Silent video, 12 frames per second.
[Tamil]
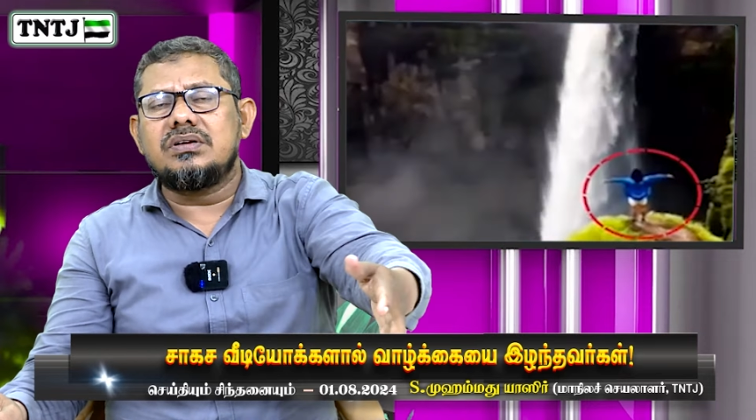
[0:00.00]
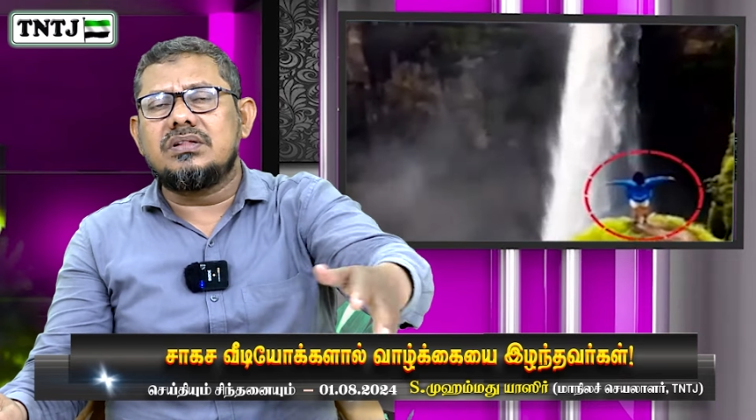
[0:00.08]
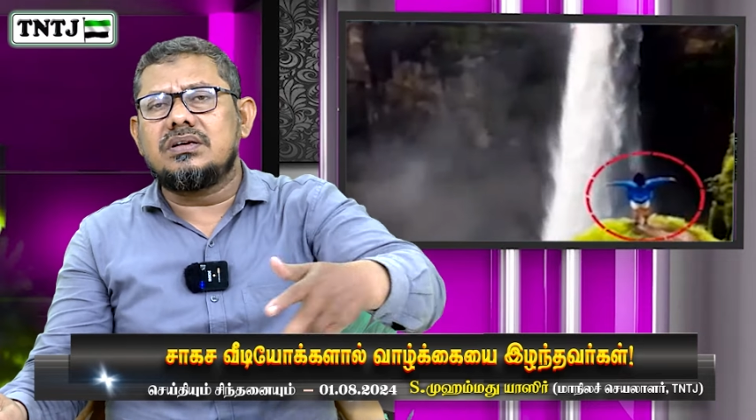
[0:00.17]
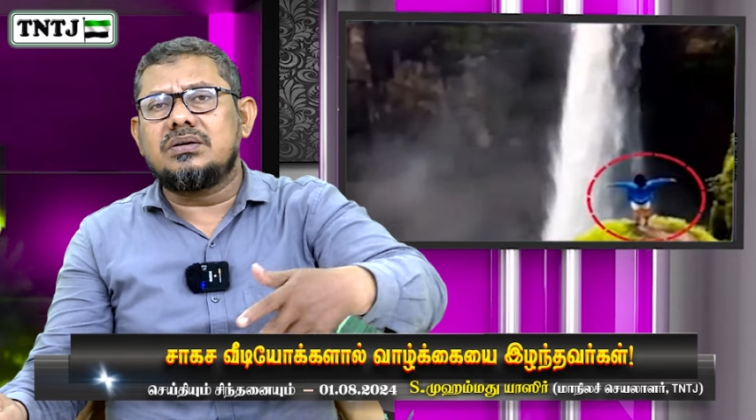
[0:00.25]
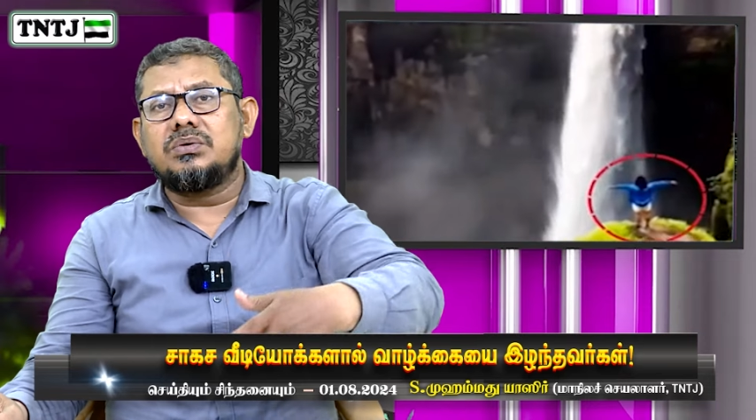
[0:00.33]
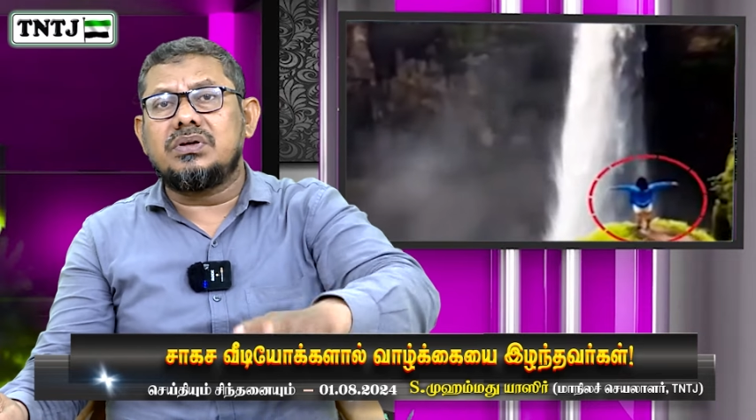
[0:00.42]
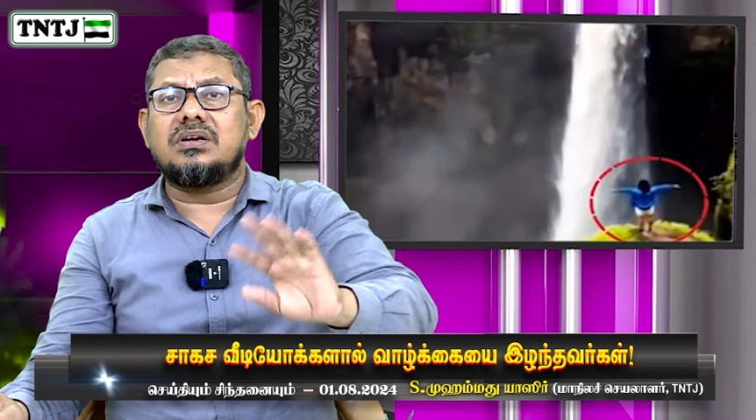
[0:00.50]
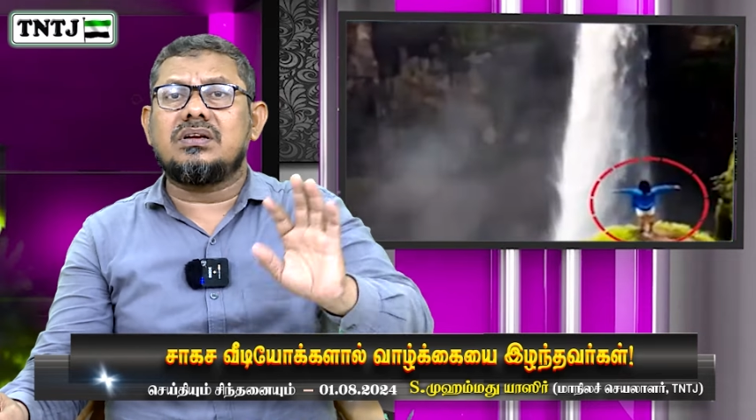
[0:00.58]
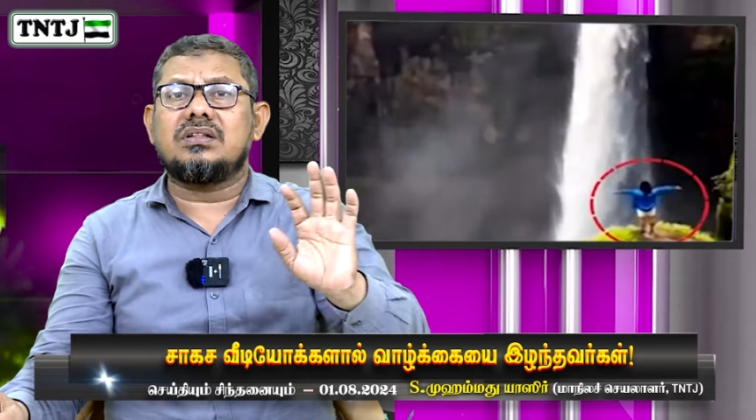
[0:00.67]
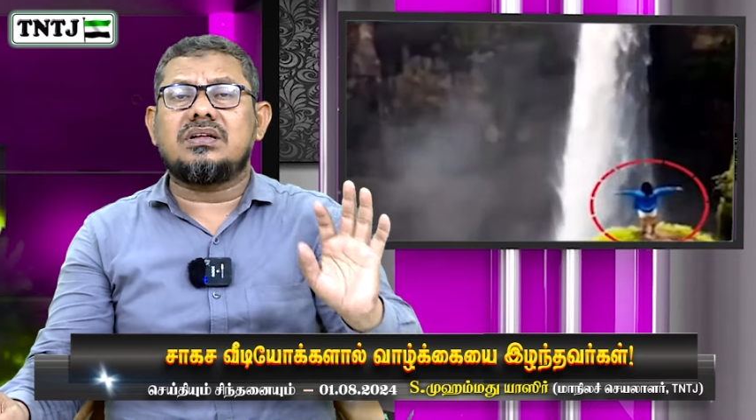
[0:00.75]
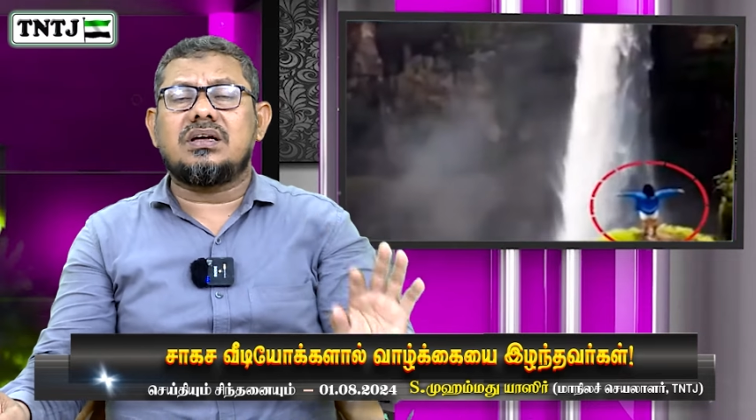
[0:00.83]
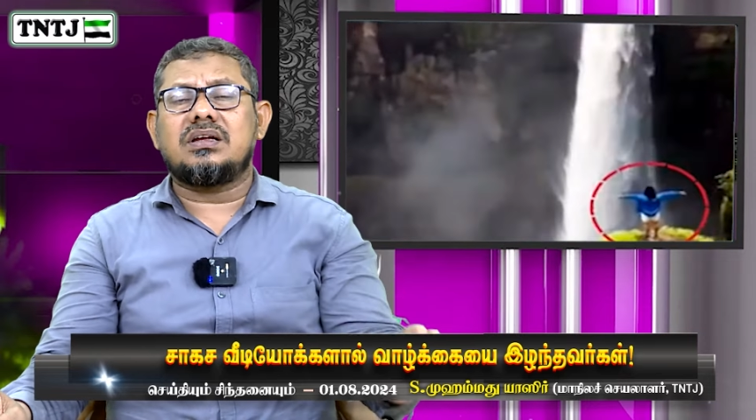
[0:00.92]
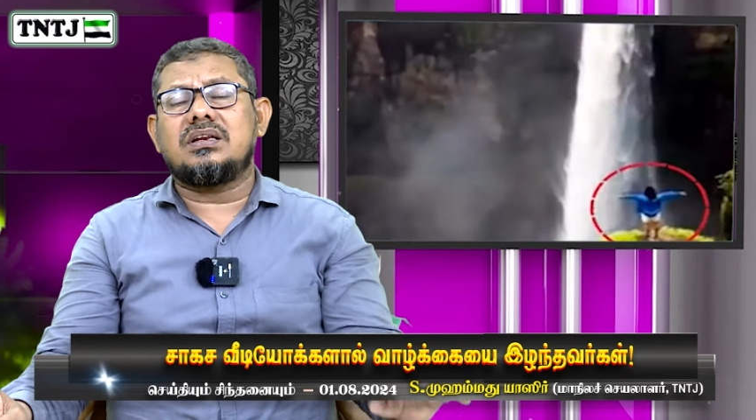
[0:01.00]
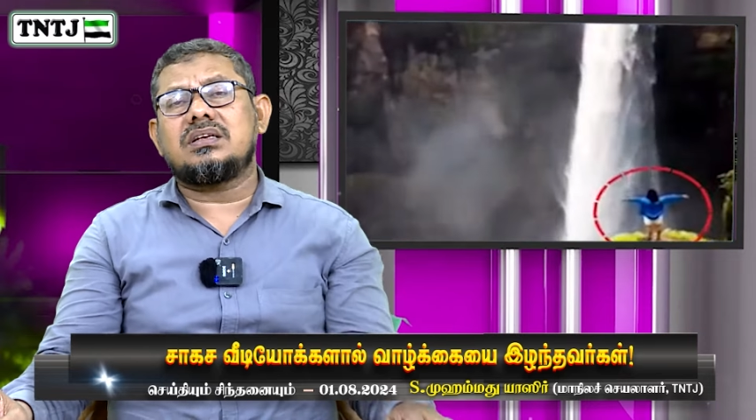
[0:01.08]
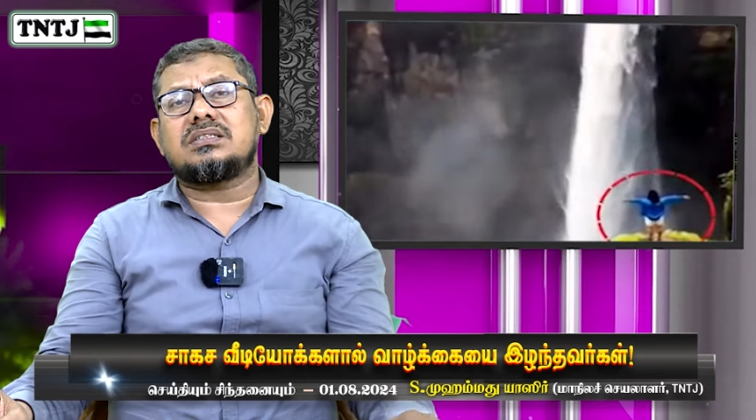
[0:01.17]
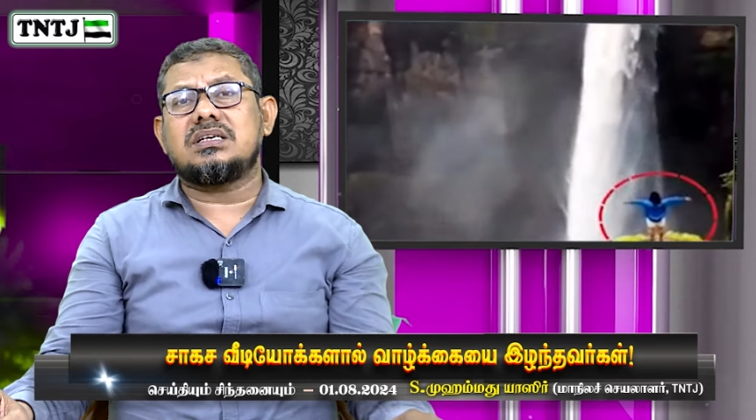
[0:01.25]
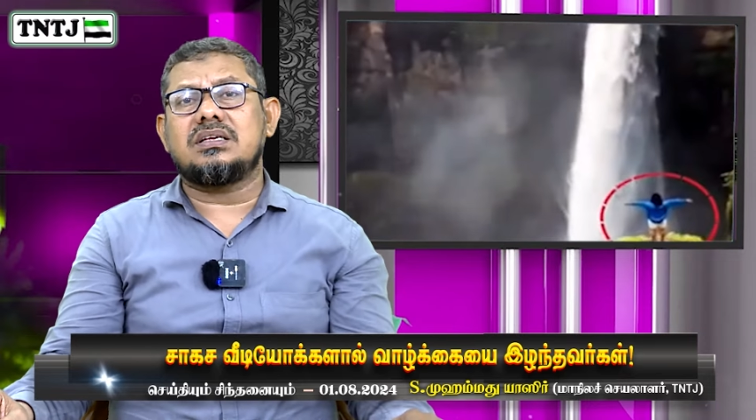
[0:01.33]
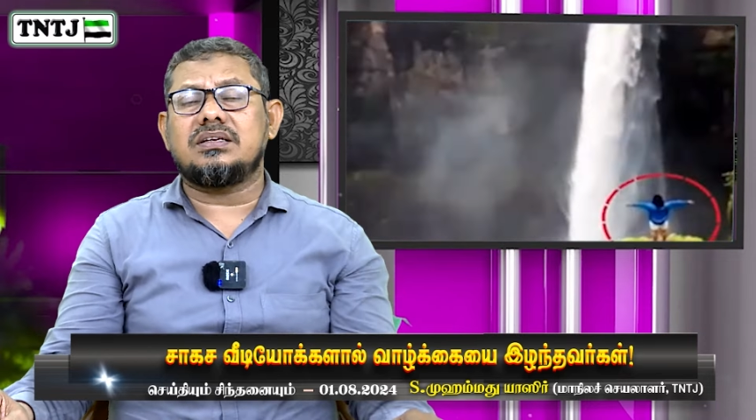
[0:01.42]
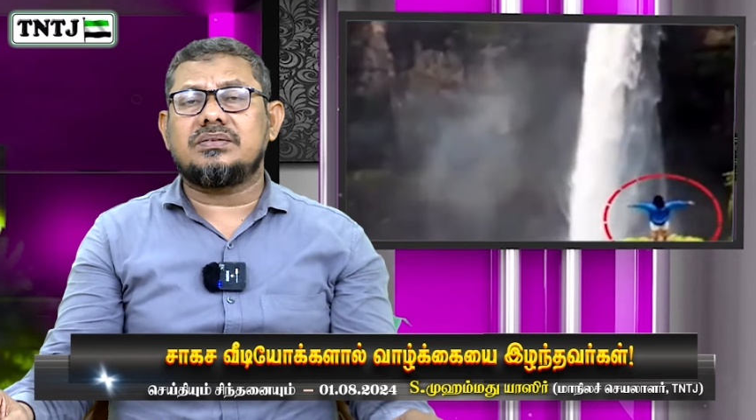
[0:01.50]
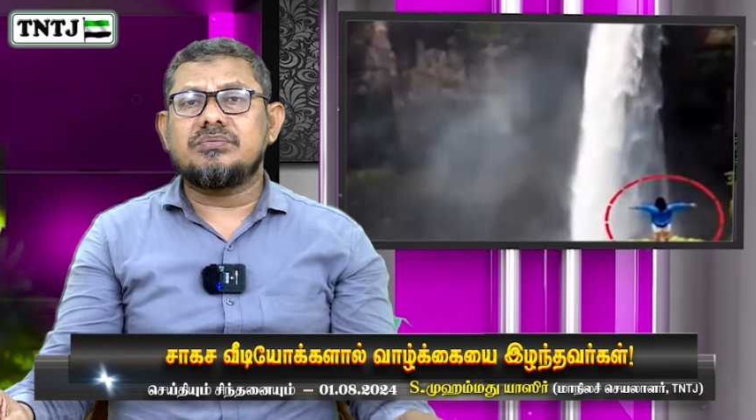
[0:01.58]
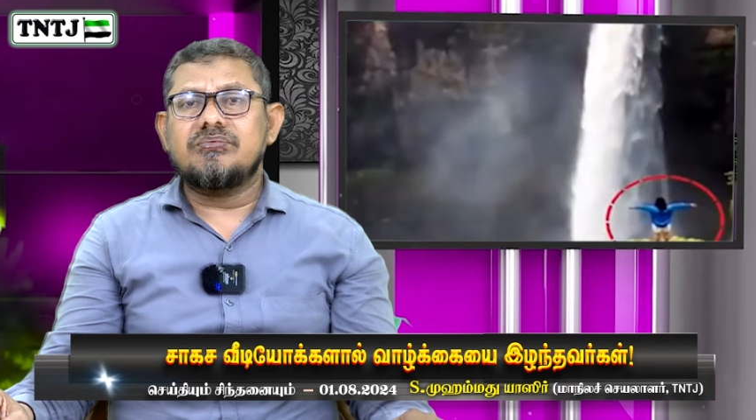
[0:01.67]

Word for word: விழுந்து உயிரிழந்தார் என்ற செய்தி